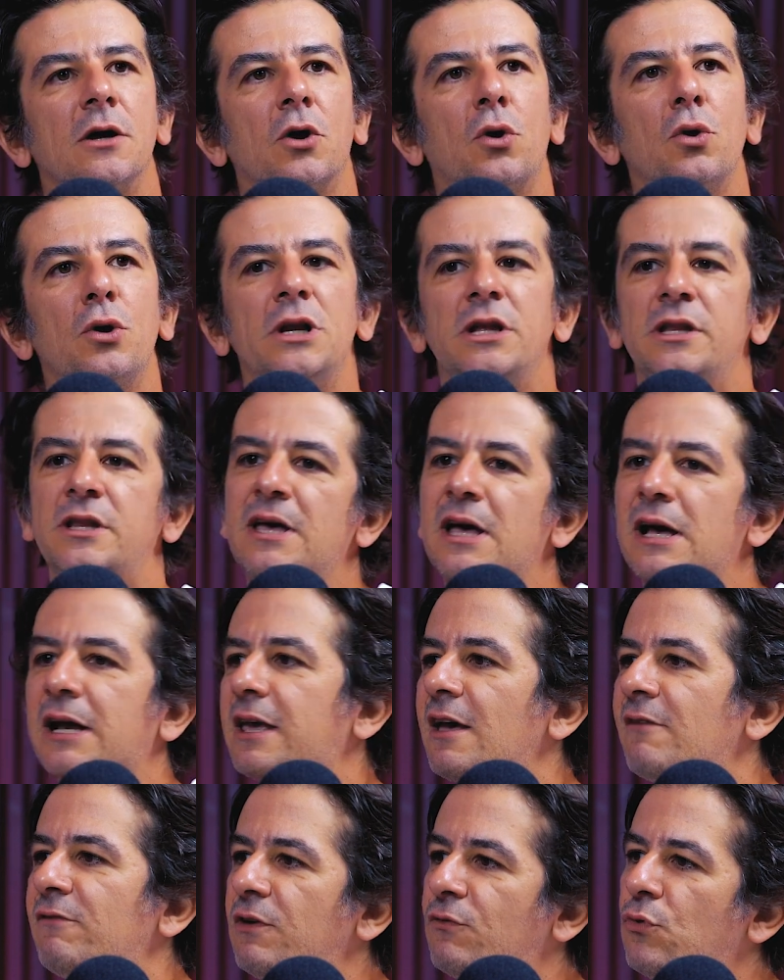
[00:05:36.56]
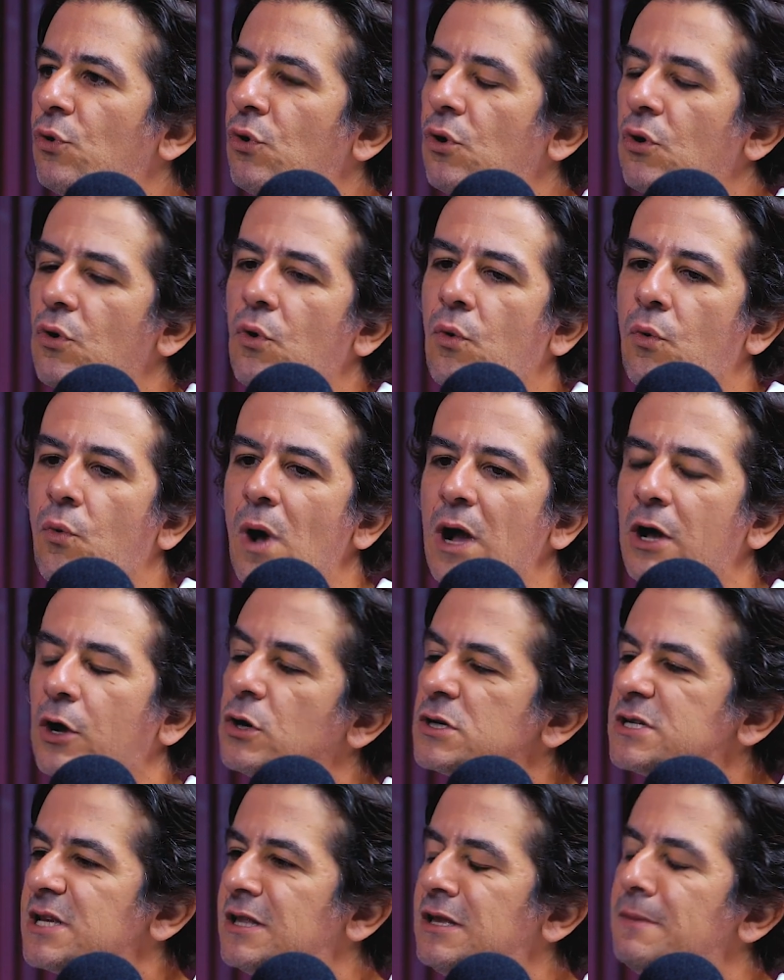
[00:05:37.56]
con l'idea che avevo
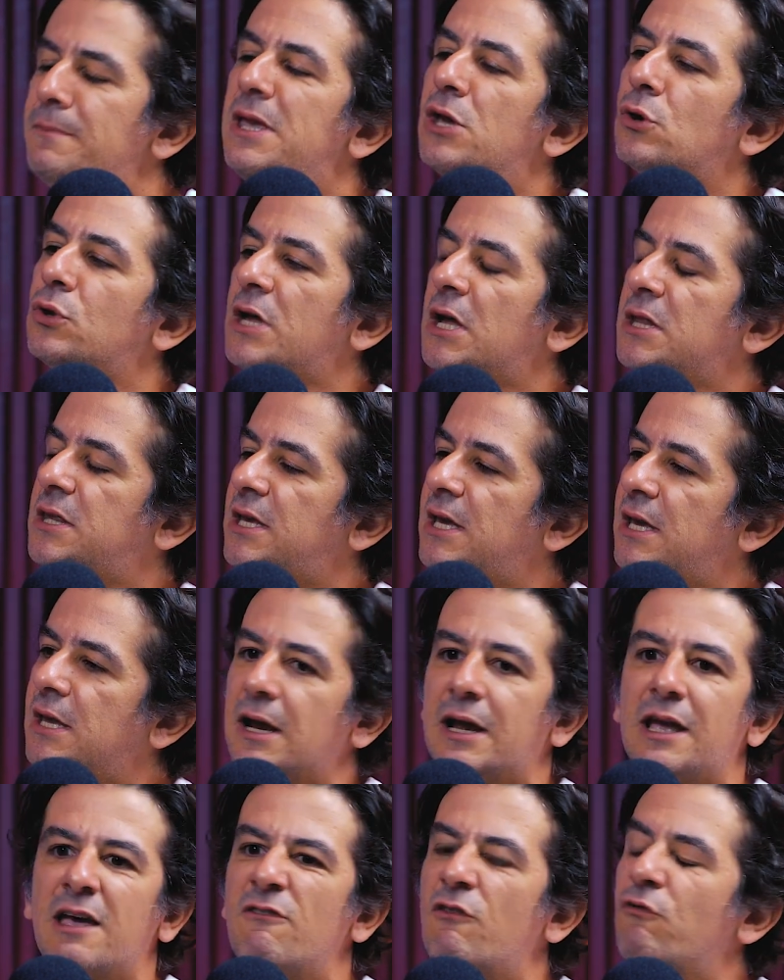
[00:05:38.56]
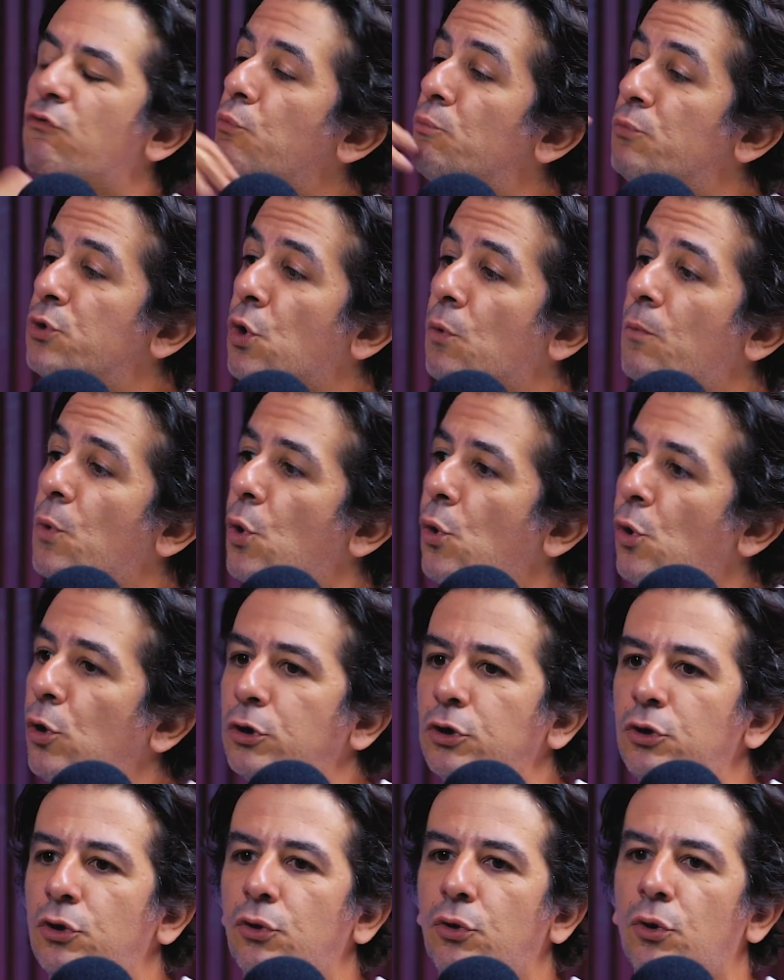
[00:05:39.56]
qualcosa di mio da dire, che avevo un mio
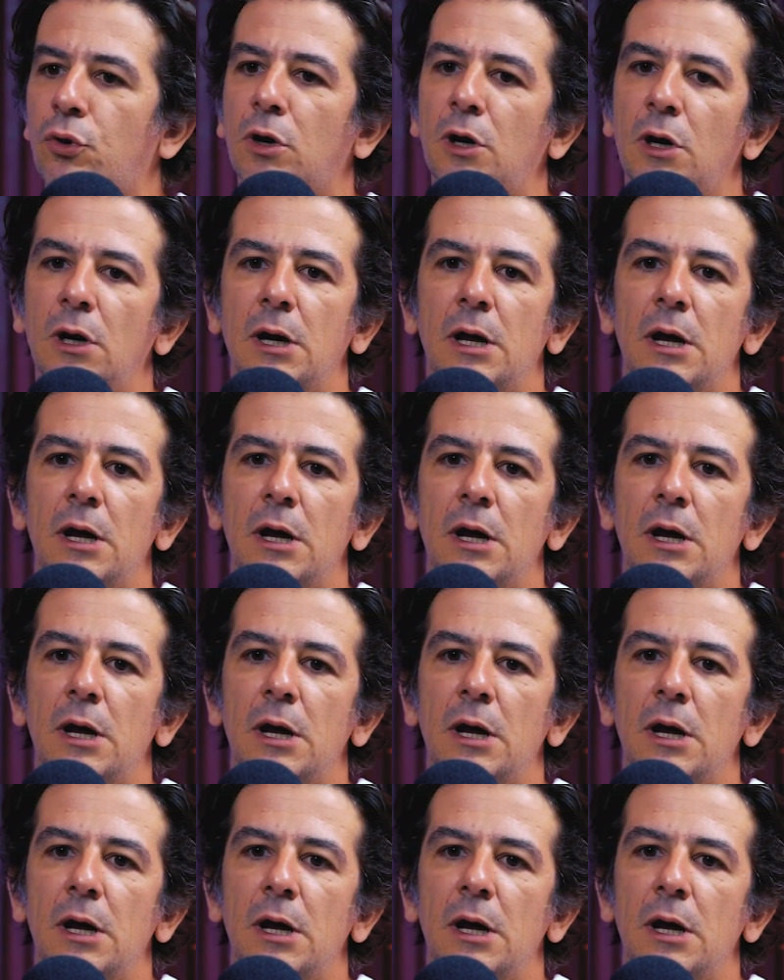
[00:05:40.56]
mondo,